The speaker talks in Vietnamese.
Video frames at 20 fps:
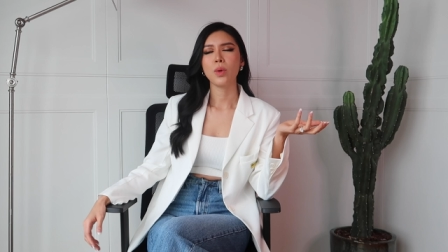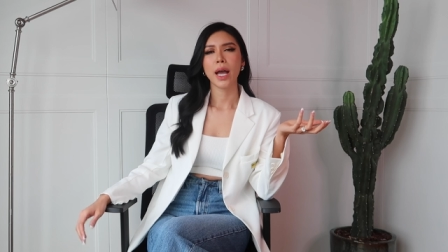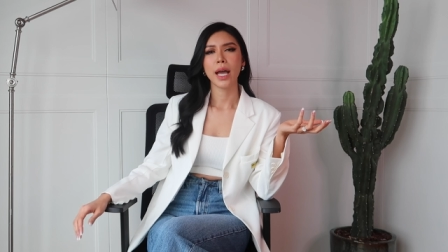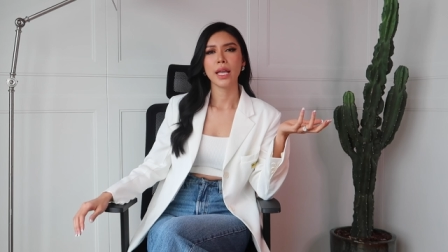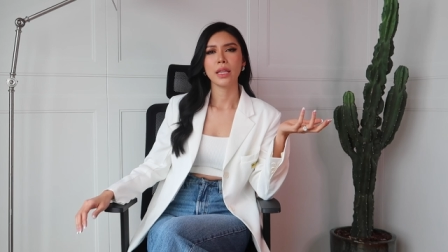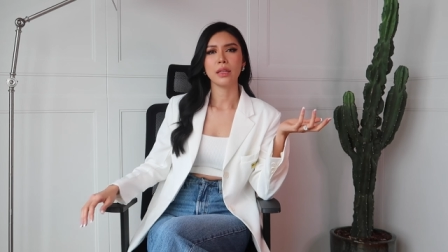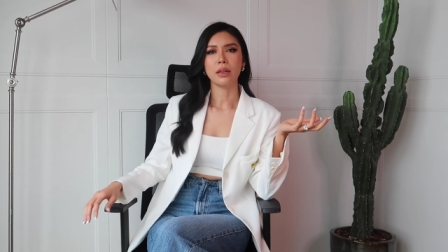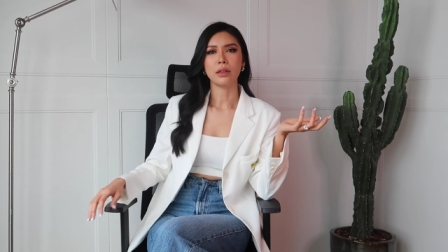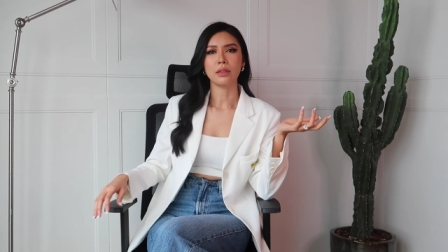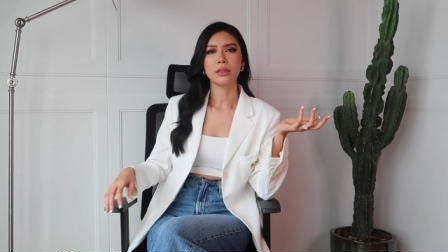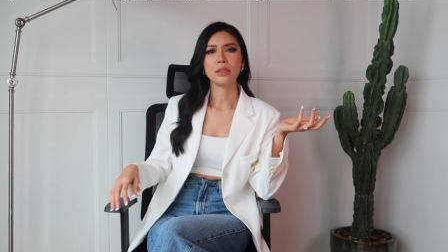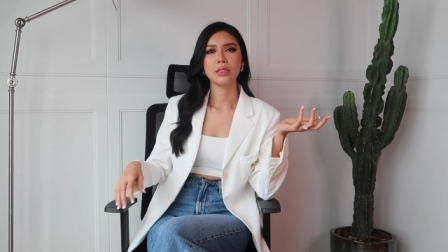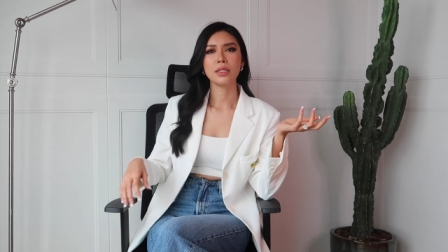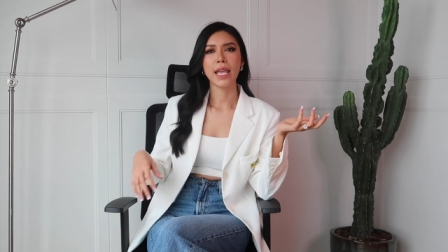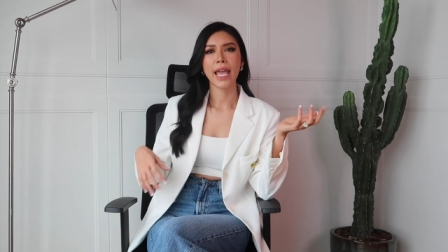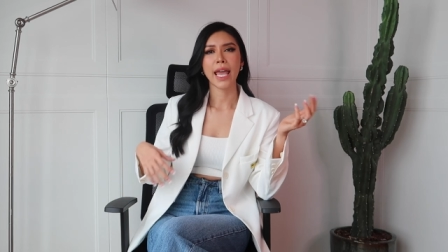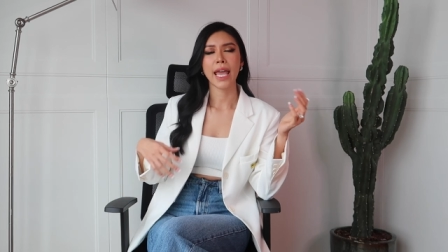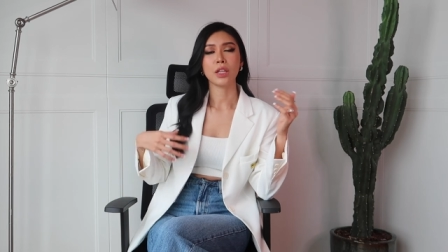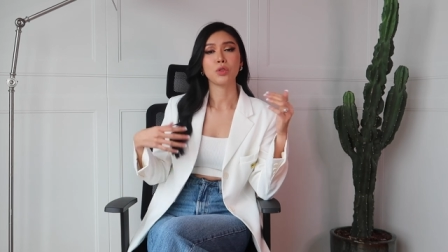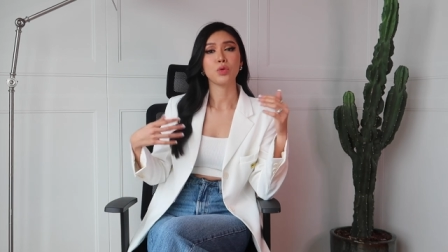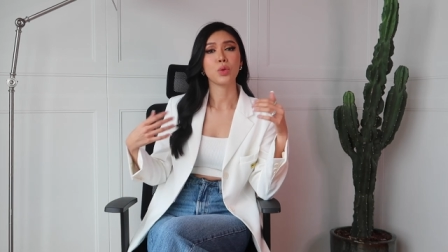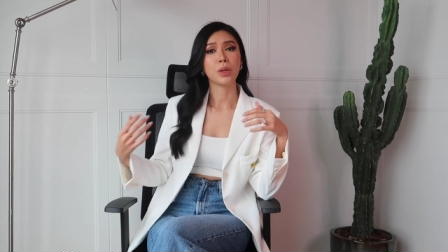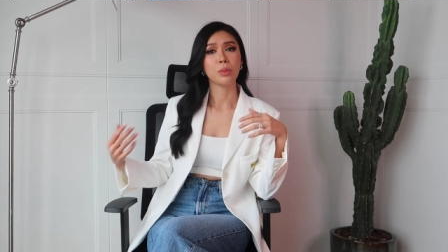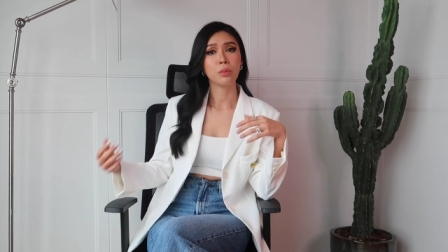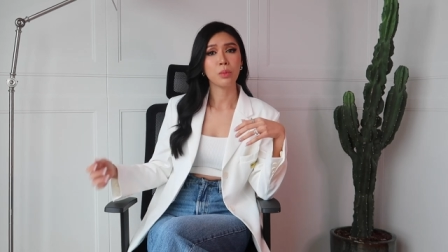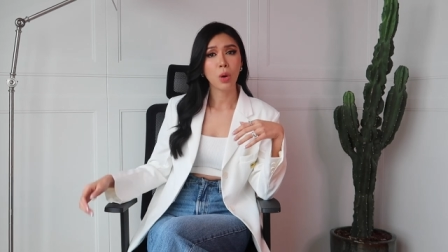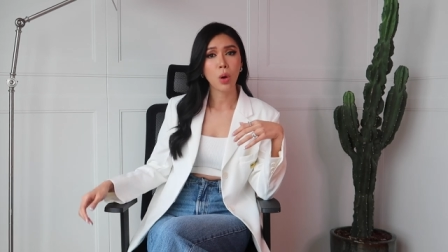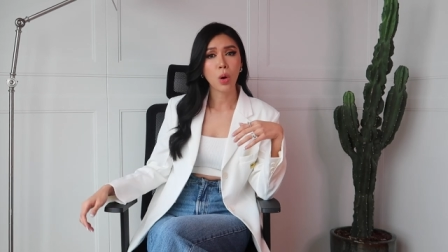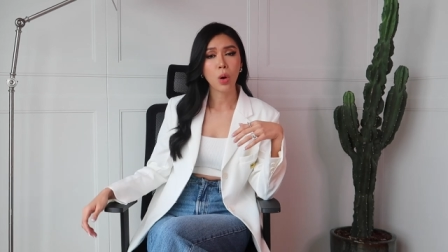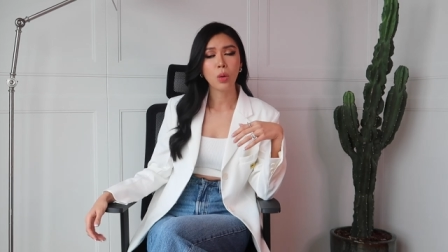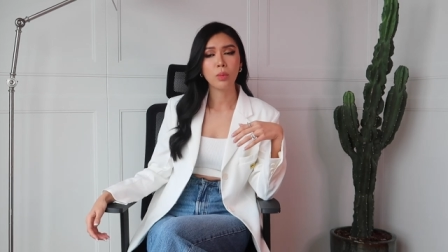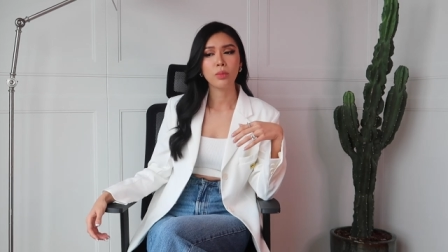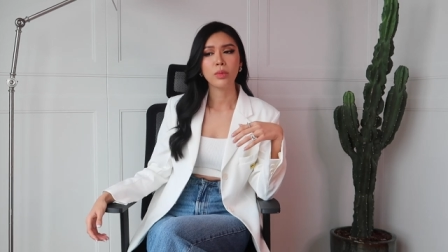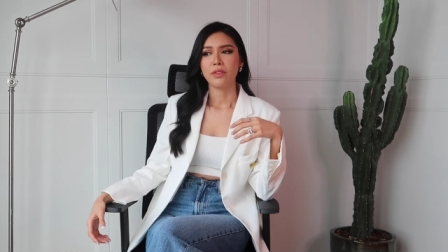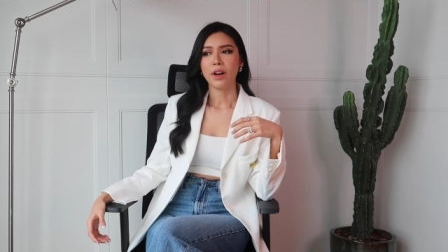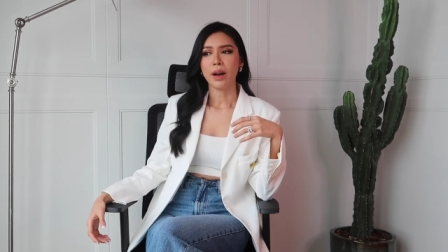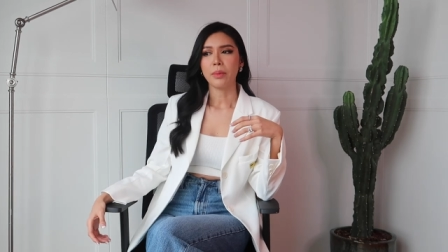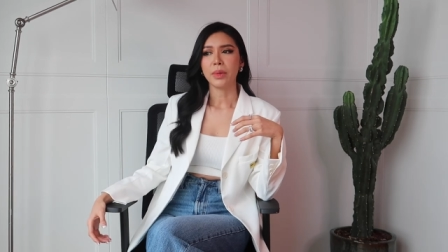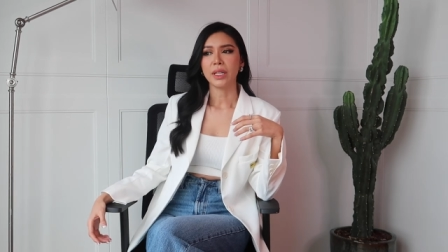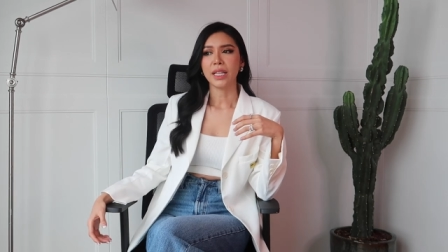qua những nhà chuyên môn
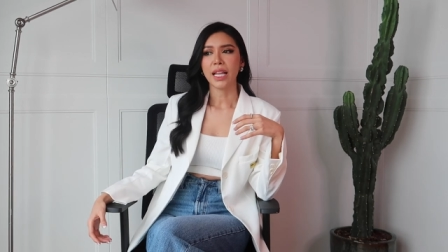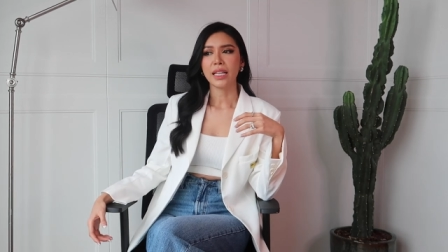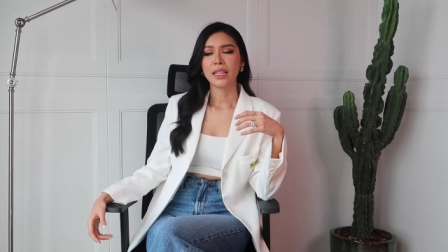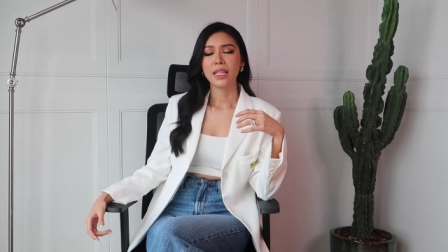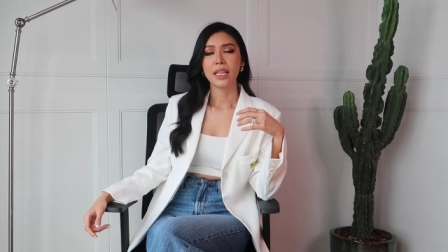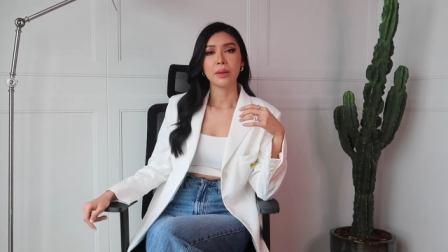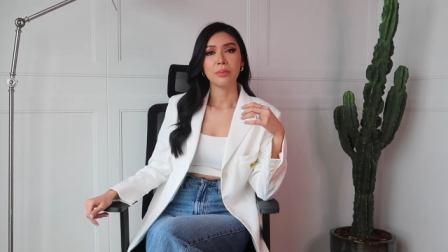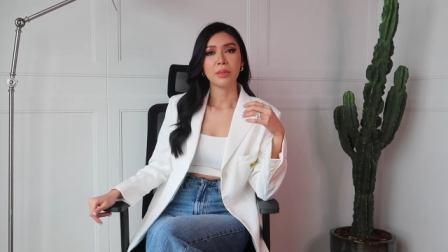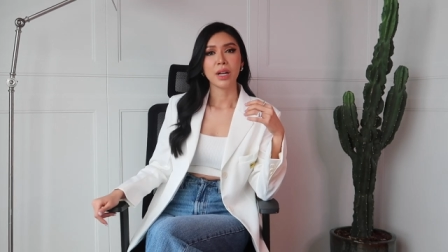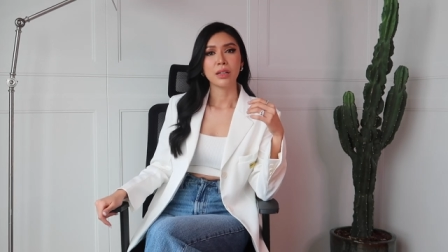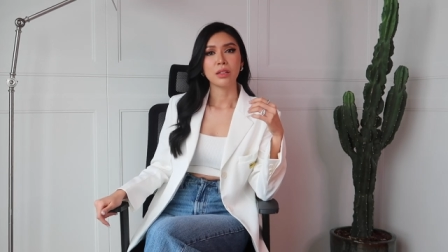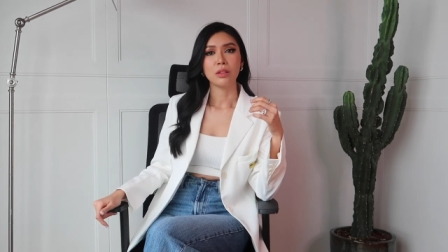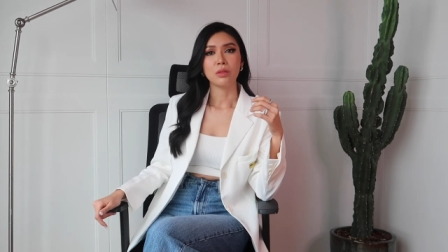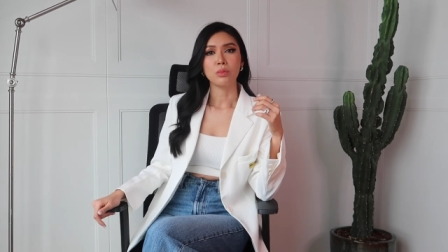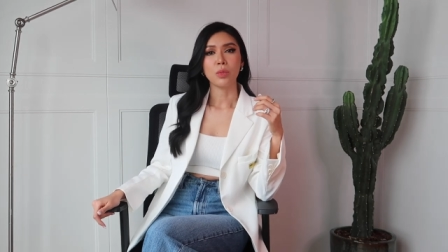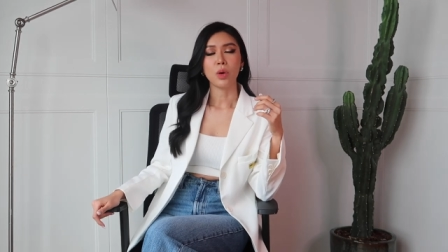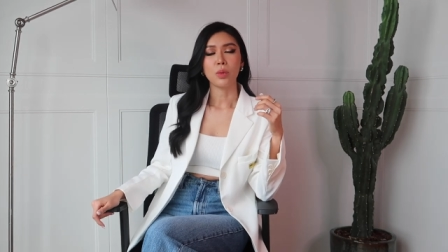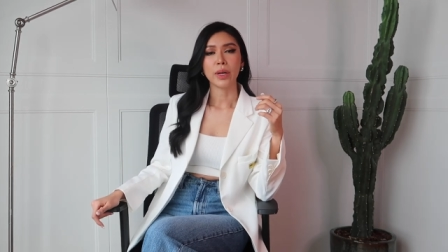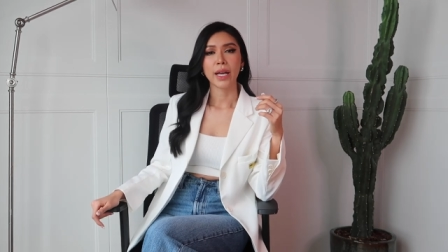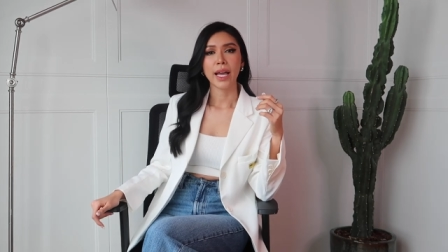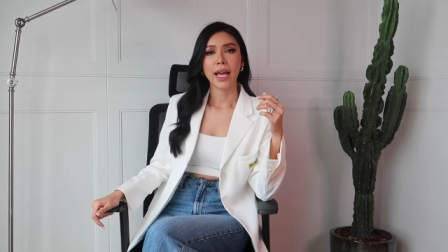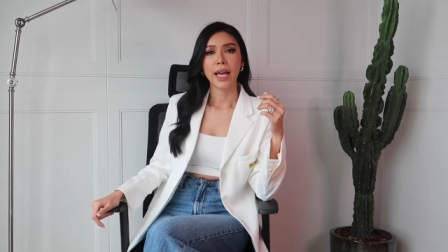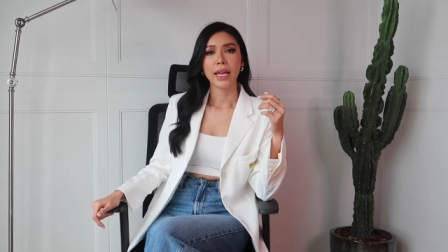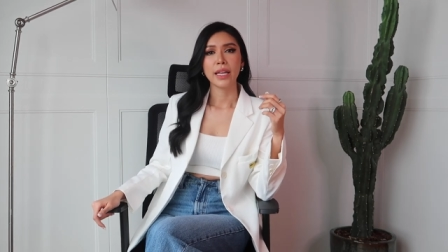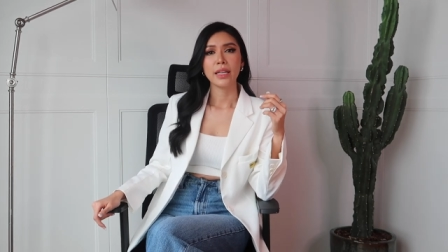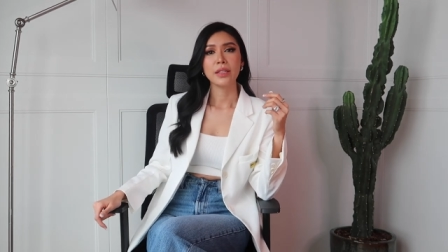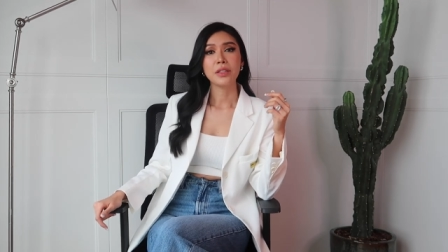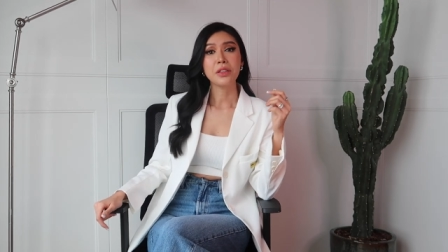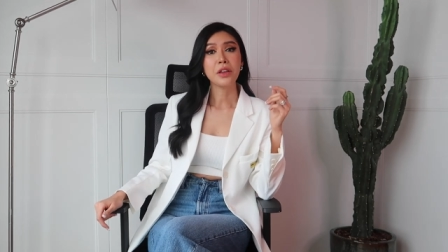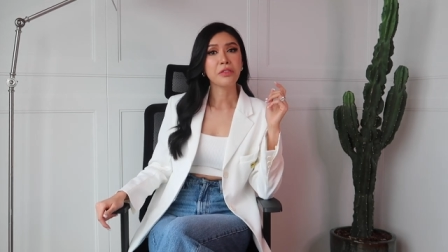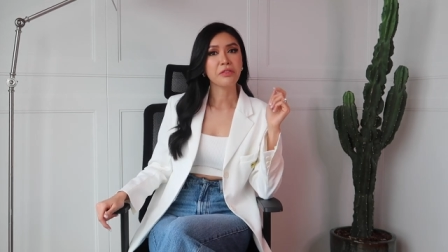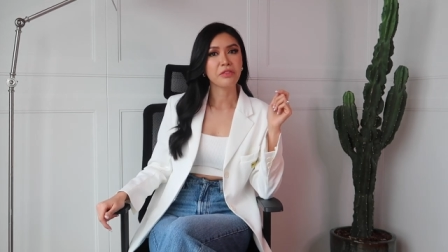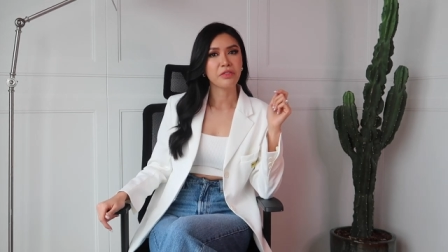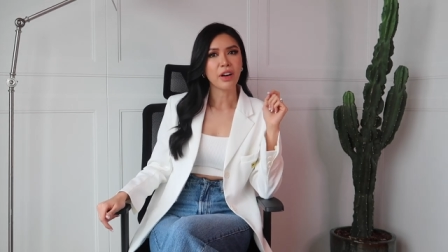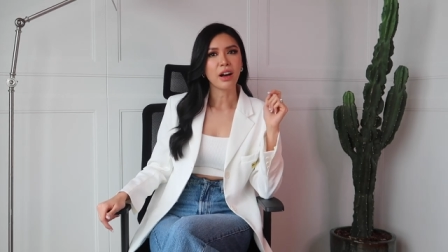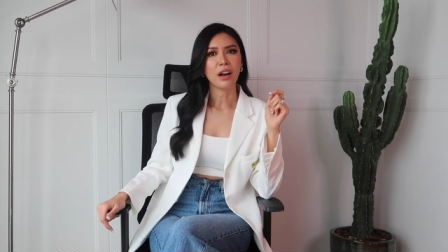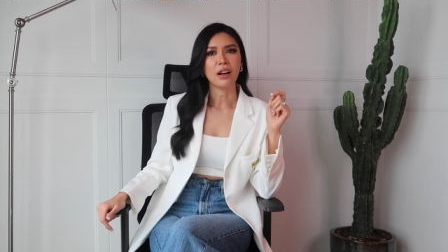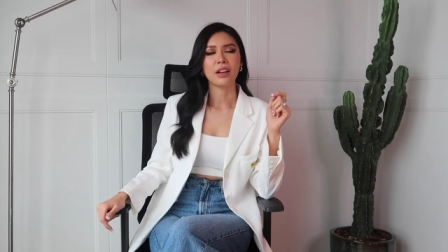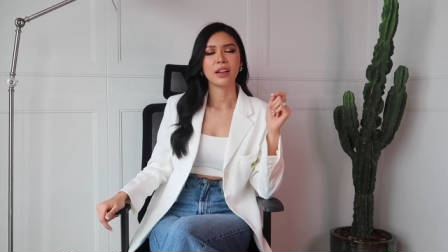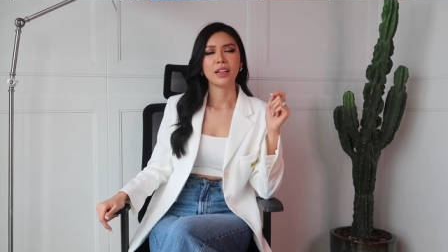và mình đã tìm ra được một cái nhân vật